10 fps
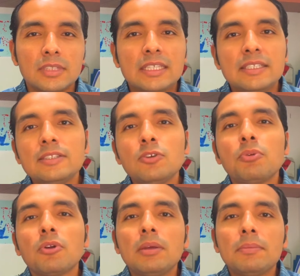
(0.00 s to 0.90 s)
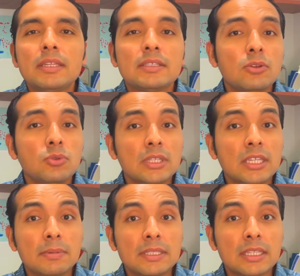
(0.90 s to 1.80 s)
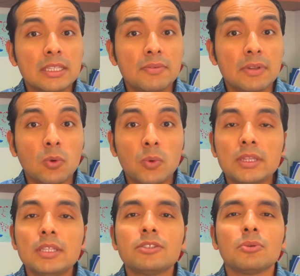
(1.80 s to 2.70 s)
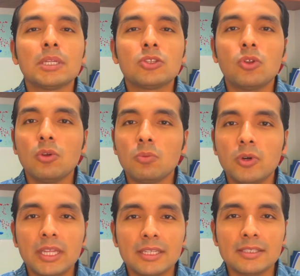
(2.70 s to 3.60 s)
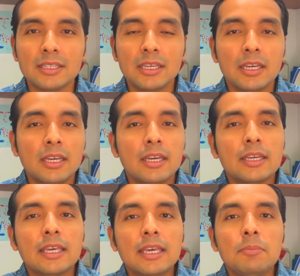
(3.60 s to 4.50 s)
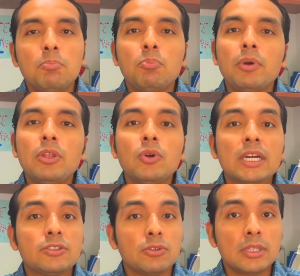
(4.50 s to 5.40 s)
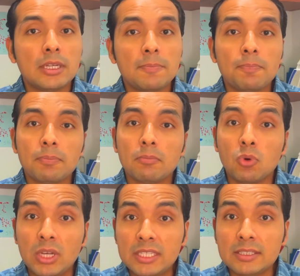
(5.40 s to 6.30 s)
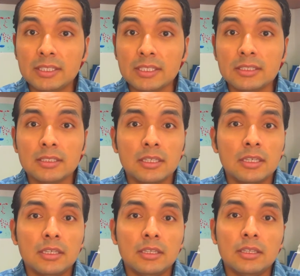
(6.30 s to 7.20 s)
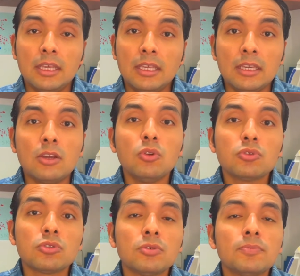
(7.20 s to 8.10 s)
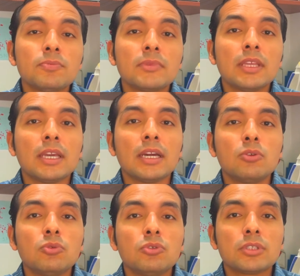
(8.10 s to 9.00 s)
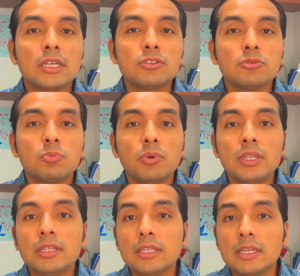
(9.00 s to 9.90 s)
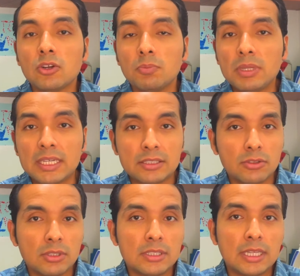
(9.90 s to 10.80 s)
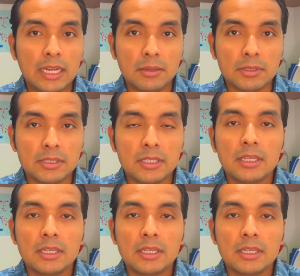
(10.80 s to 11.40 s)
Existe un problema de salud que es bastante frecuente, sobre todo en mujeres, que puede ocasionar molestias e incluso, en algunos casos, pueden tener complicaciones graves.